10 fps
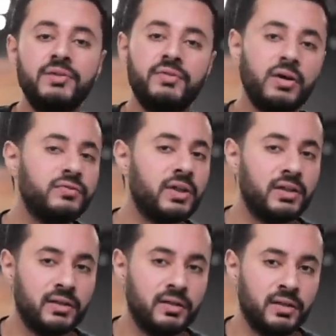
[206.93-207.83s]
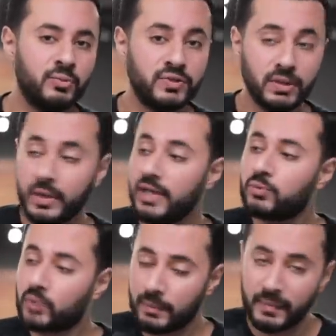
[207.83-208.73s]
في افضل آه،
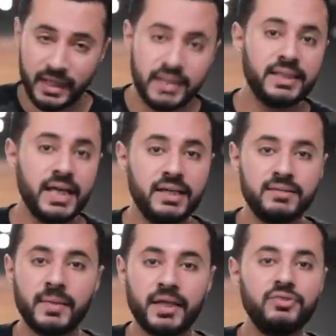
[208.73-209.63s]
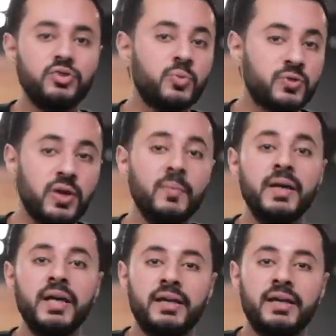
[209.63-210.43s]
مستوياته لما كان جاهز ما كانش مصاب